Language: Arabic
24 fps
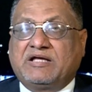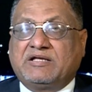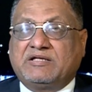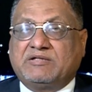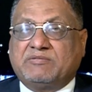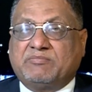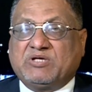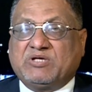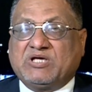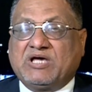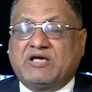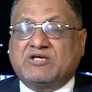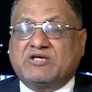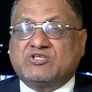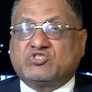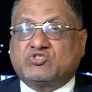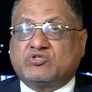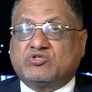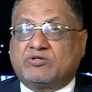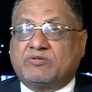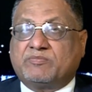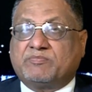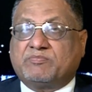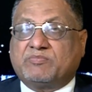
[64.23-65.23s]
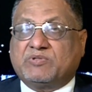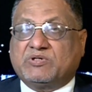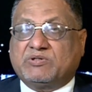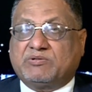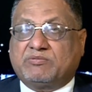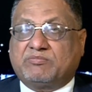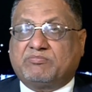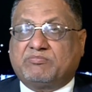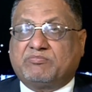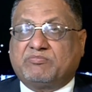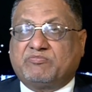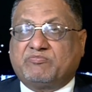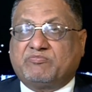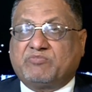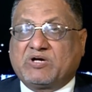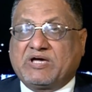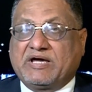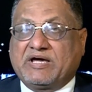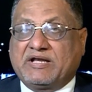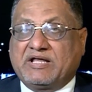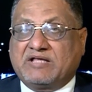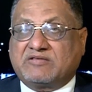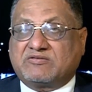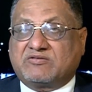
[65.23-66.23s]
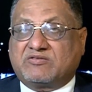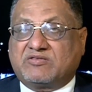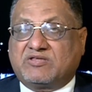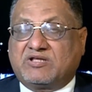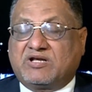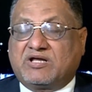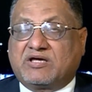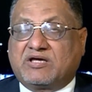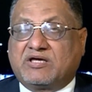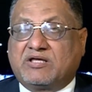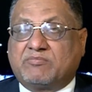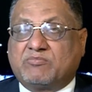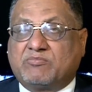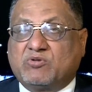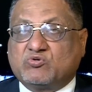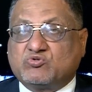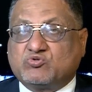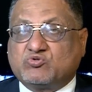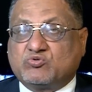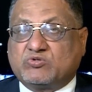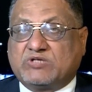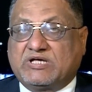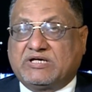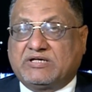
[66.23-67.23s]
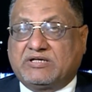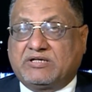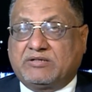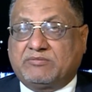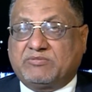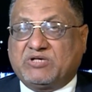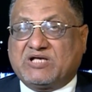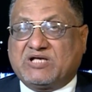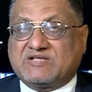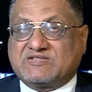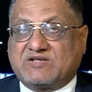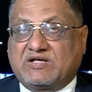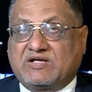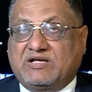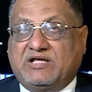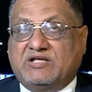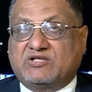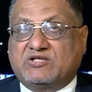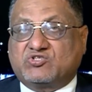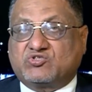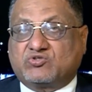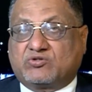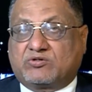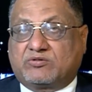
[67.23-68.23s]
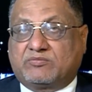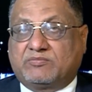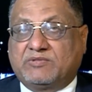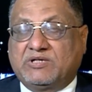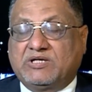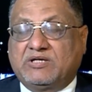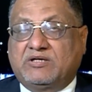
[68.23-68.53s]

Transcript: مياه الشرب بكارات كثيره غير موجوده يعني مياه صالحه للشرب